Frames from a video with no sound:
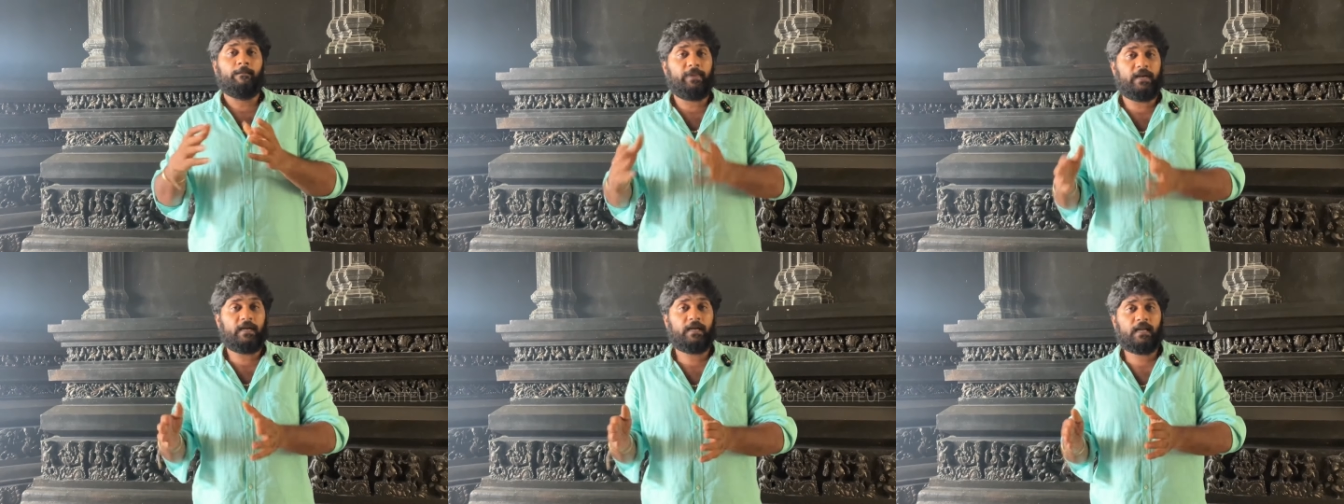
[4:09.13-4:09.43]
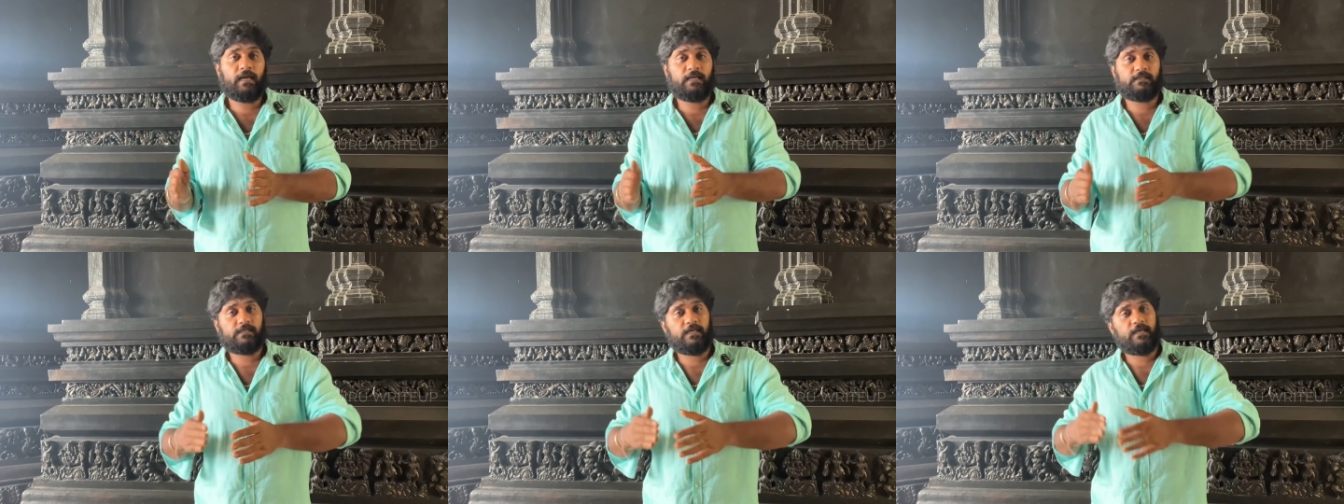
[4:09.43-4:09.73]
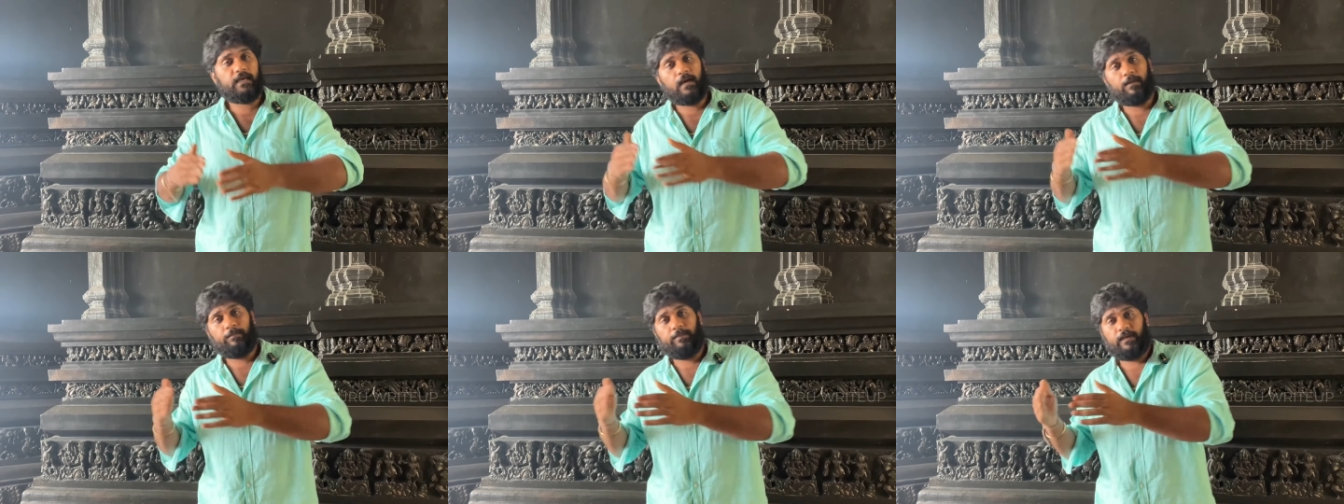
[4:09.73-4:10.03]
பெண்ணாசை
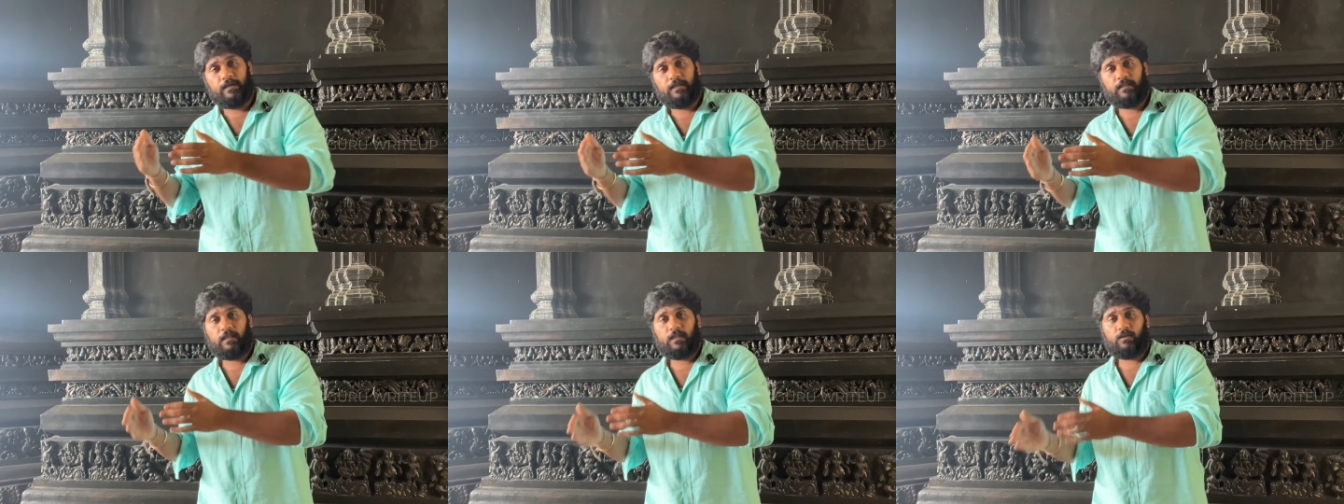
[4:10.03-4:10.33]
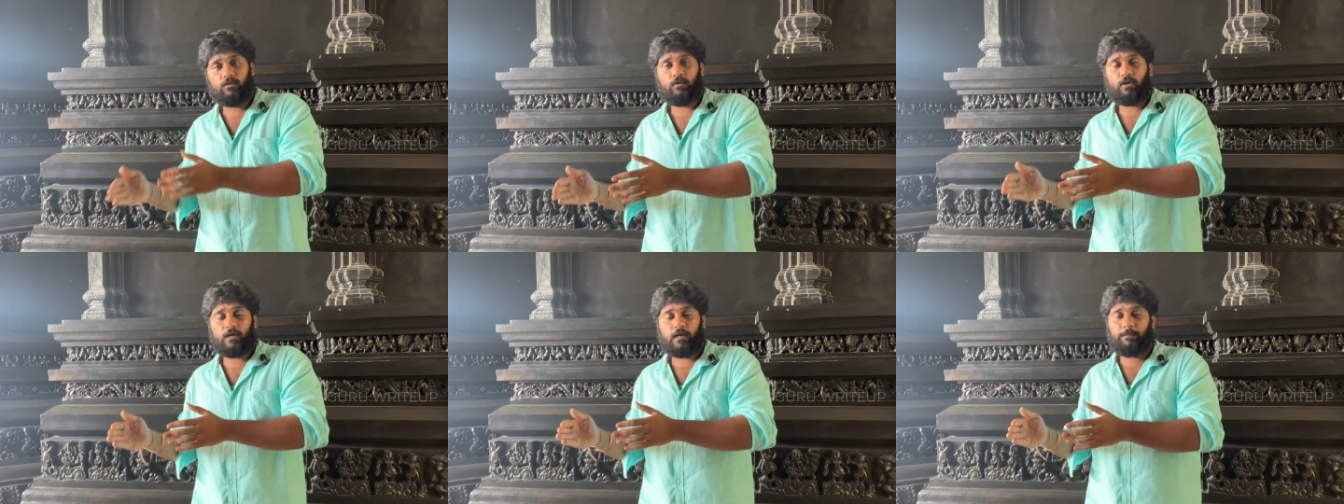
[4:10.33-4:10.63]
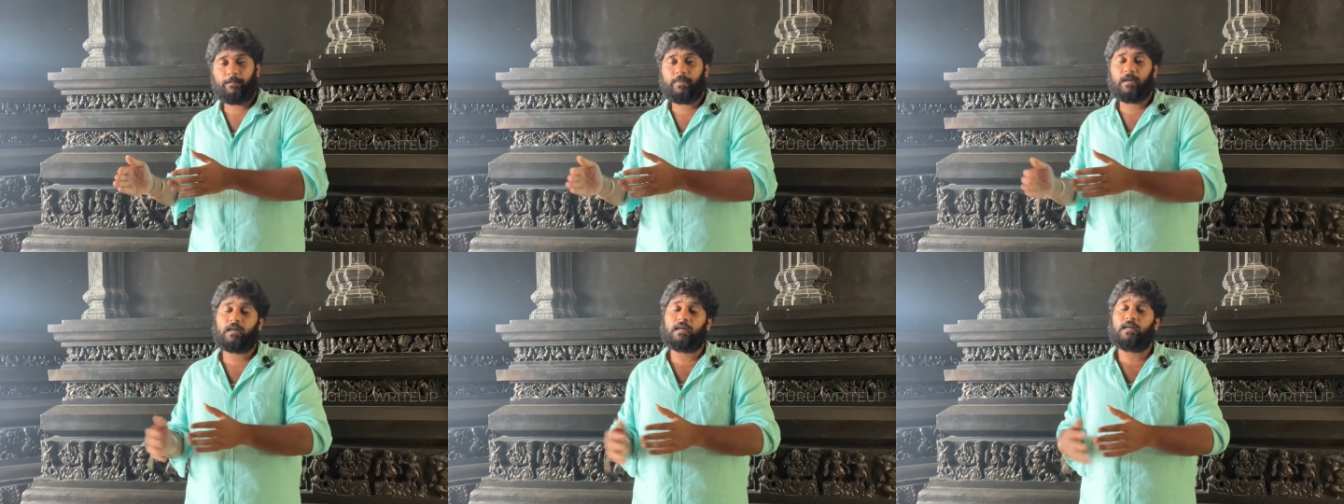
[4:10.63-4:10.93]
அப்படின்றது அது ஒரு
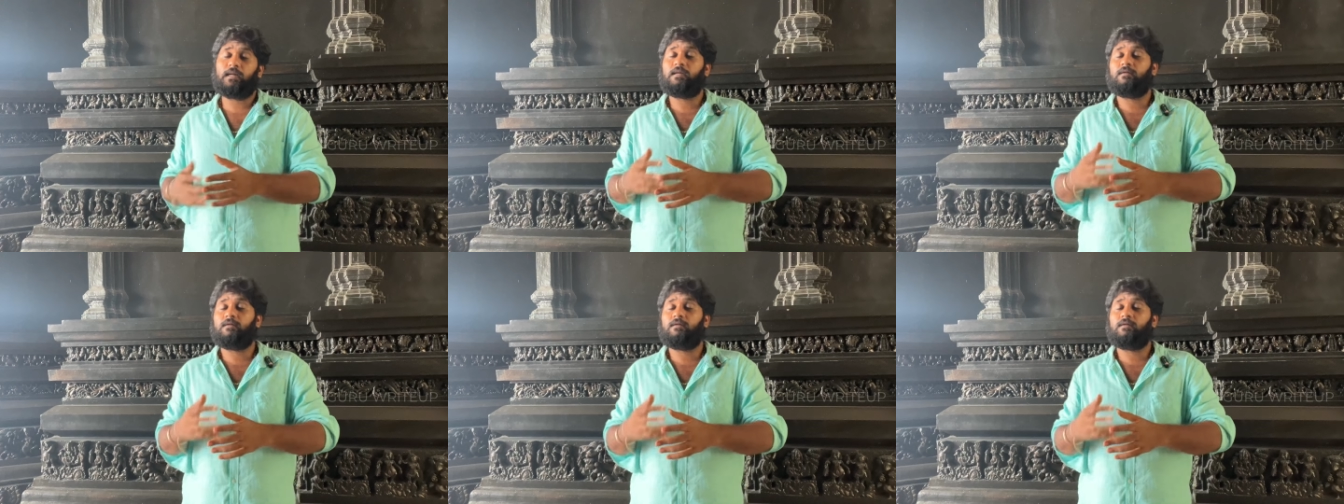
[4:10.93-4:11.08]
அப்பார்